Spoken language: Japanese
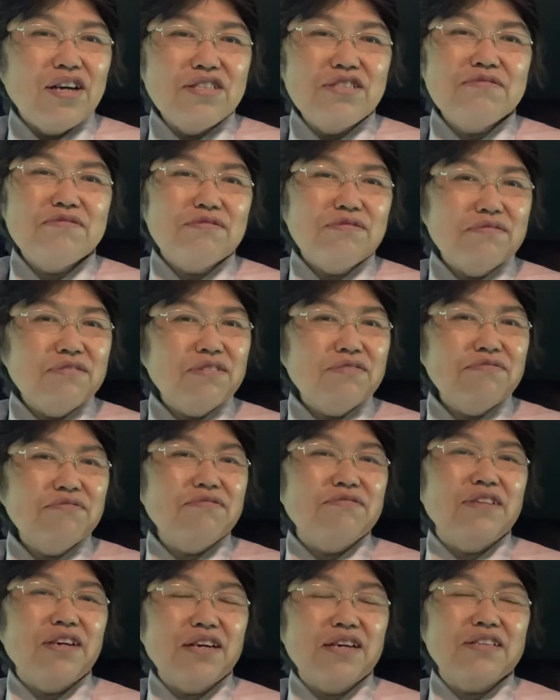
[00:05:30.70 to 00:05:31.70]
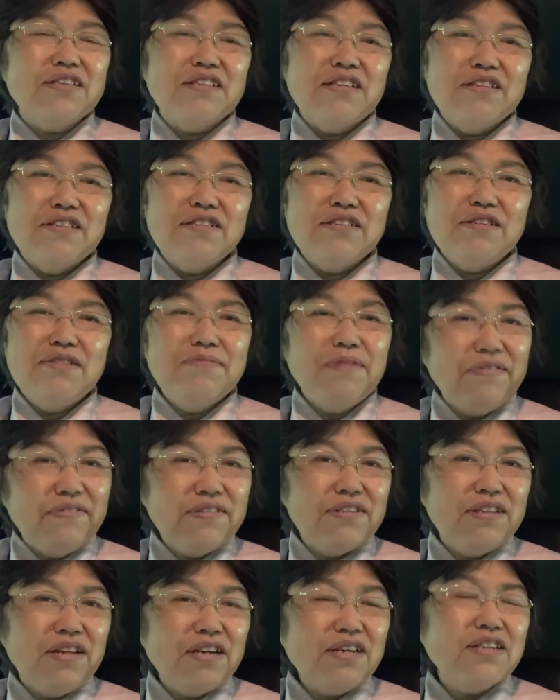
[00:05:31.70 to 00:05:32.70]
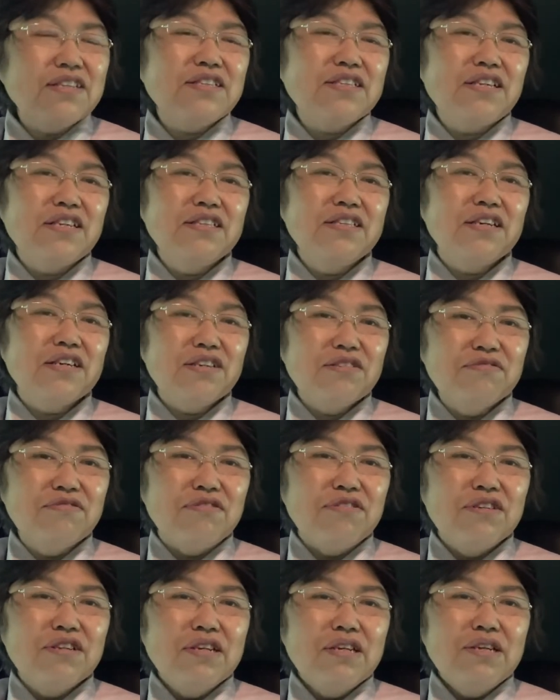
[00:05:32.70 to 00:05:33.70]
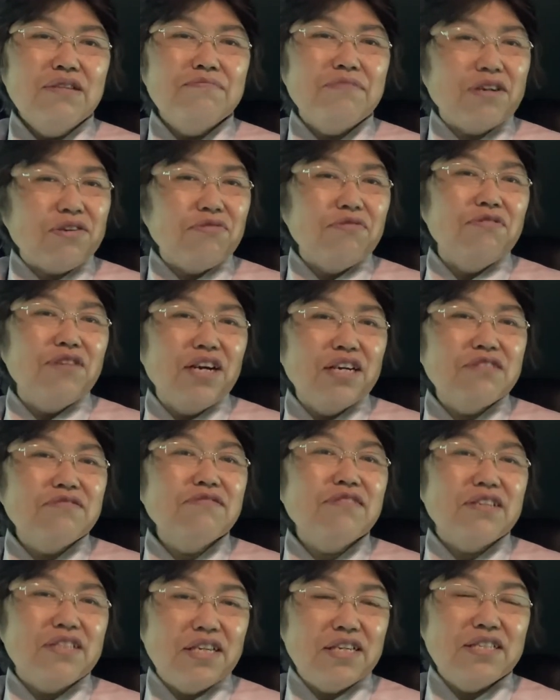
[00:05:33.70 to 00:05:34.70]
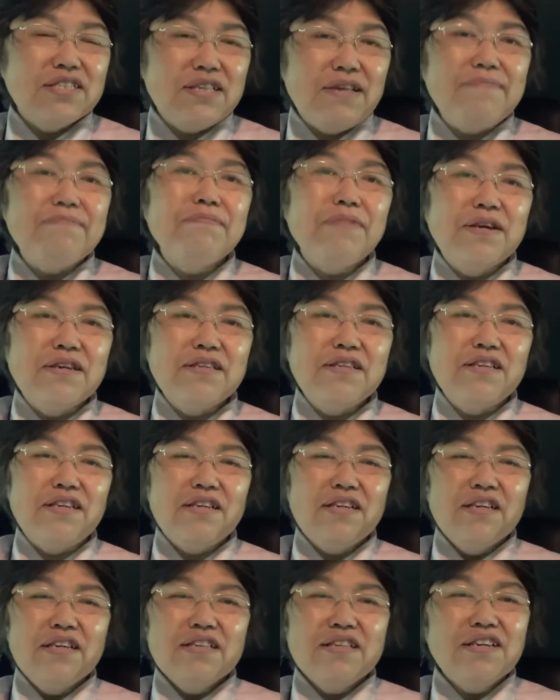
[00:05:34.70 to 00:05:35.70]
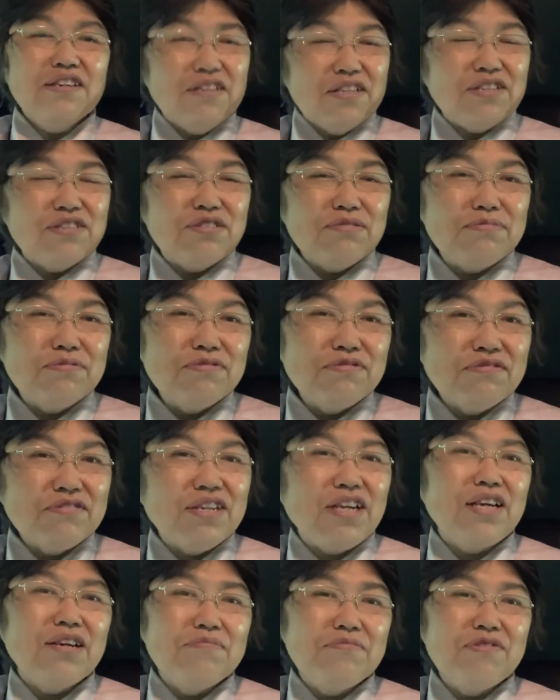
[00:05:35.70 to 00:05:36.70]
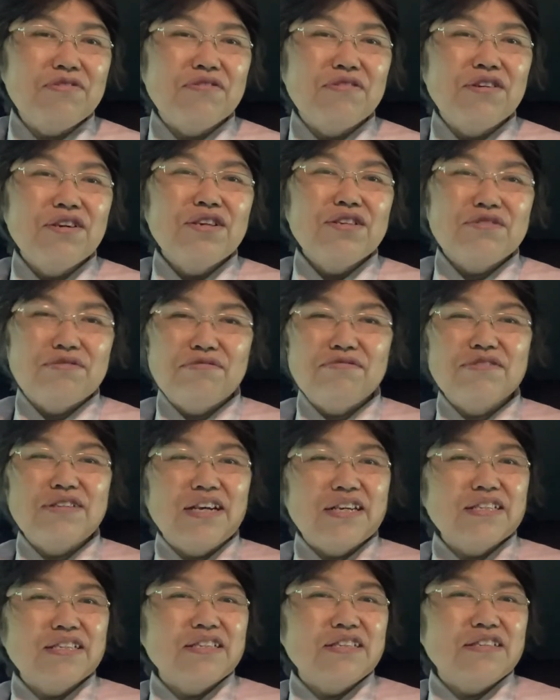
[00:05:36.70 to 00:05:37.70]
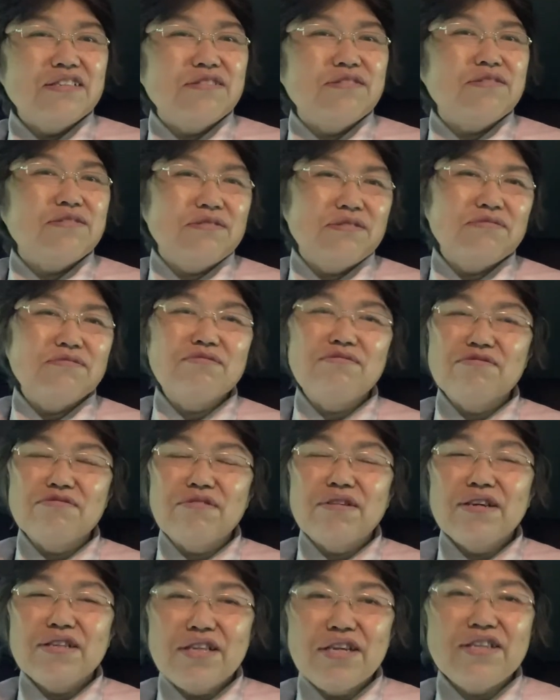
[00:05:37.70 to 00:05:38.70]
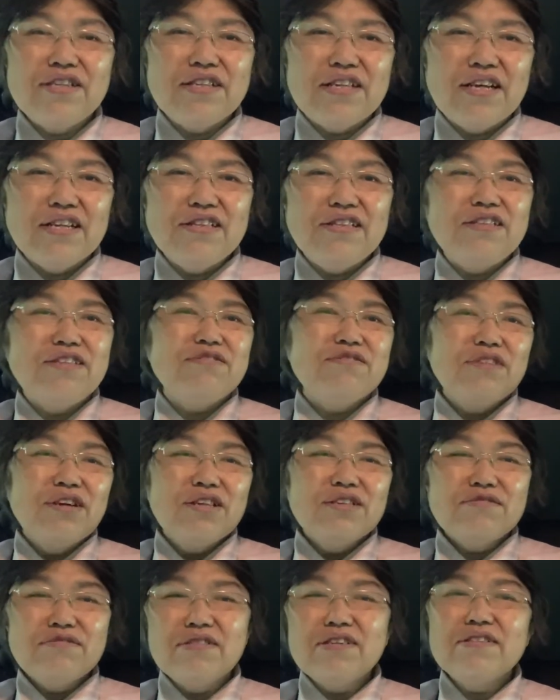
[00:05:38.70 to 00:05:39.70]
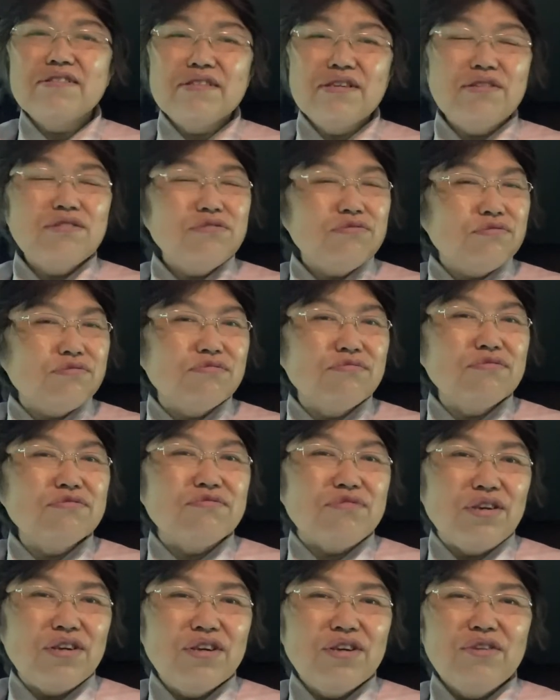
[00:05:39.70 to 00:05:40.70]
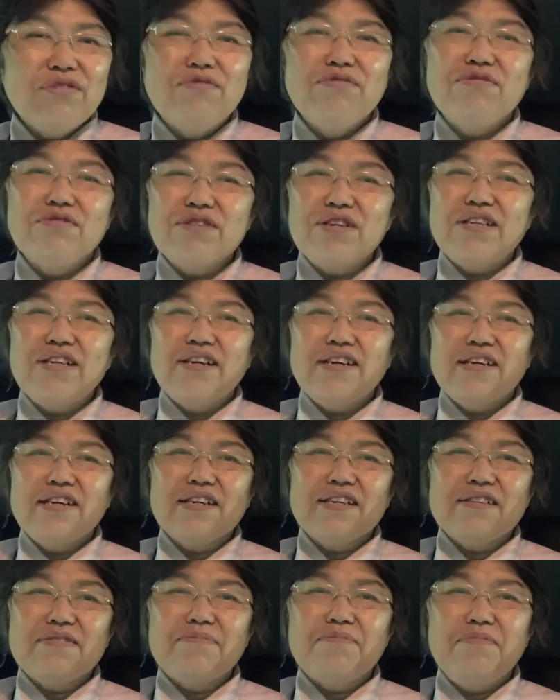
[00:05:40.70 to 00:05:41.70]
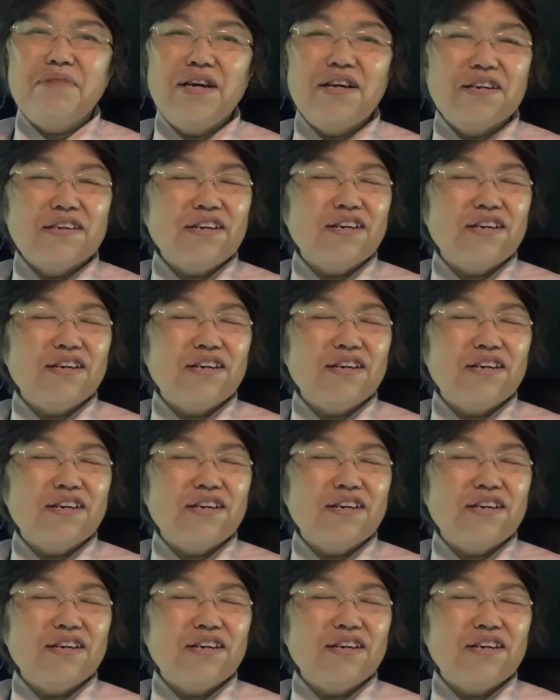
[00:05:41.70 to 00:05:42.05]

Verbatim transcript: そんなことなかった今までなかったんだけど、まあ、後輩とかね先輩になんかね自分の悩みを相談することができたっていうそれがねすごくね大きなまあ